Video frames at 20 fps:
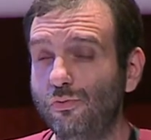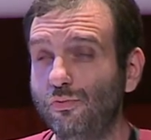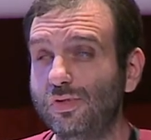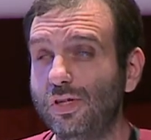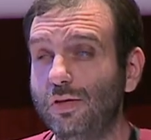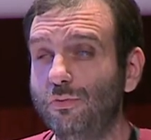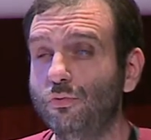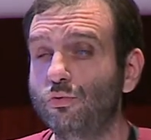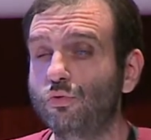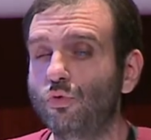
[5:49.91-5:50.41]
Nous
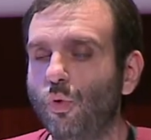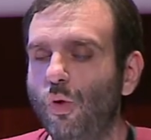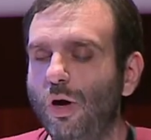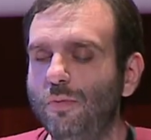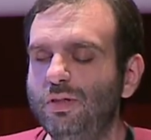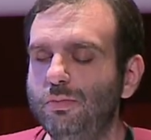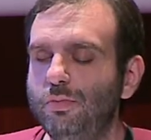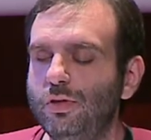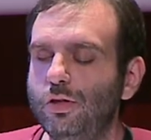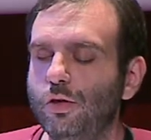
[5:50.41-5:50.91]
avons trois
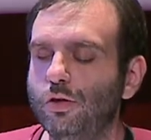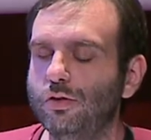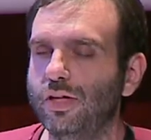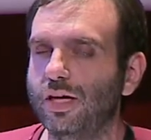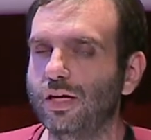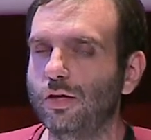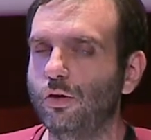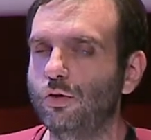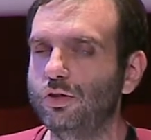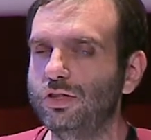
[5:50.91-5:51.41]

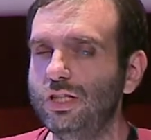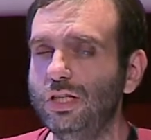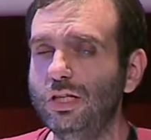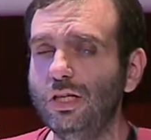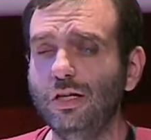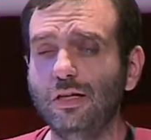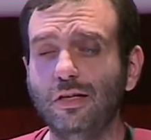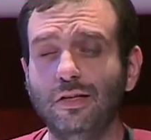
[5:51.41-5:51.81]
bibliothèques en ligne.